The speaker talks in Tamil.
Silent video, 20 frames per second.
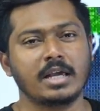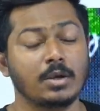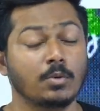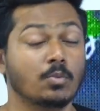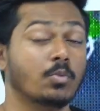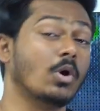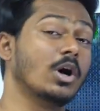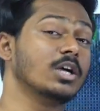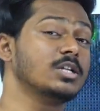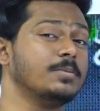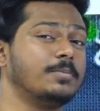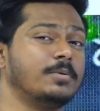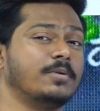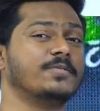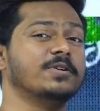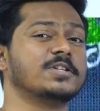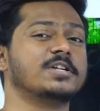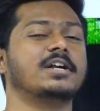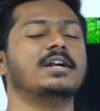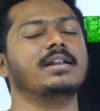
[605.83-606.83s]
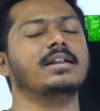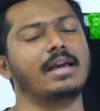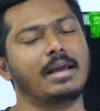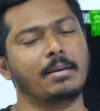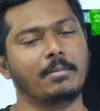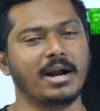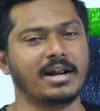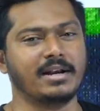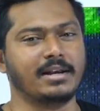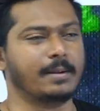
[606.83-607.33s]
ஹீ வாஸ் அ ப்ரொஃபஸர் அட்
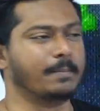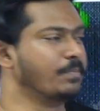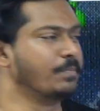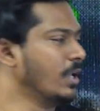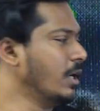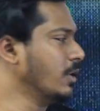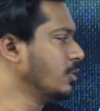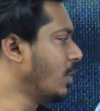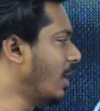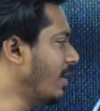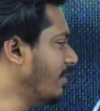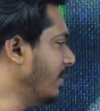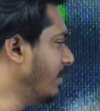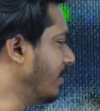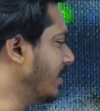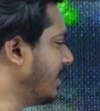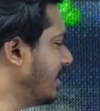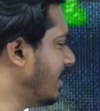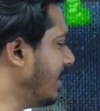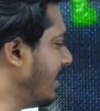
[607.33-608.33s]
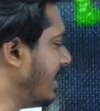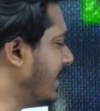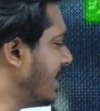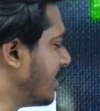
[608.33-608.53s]
எம்ஐடி ஸோ அவர் வந்து